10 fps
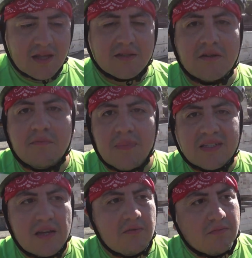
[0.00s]
de eso,
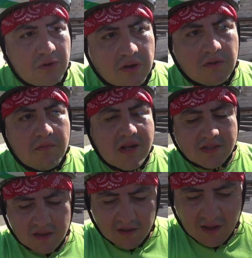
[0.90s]
pasaron muchos
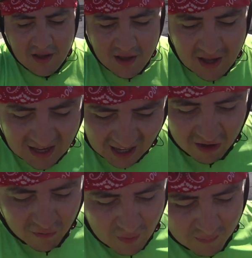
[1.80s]
meses en que yo fui